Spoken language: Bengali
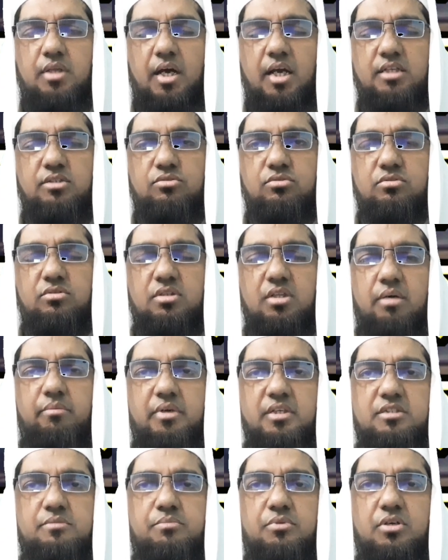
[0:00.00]
তাহাজুদ
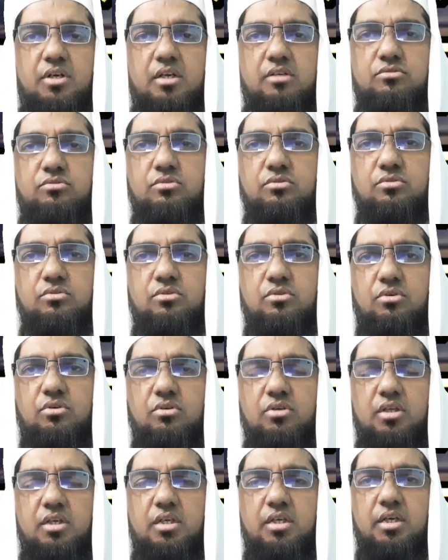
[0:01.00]
নামাজ পড়ার জন্য
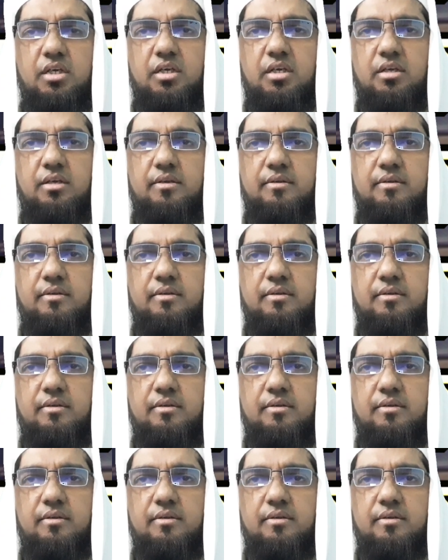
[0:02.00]
অনেকে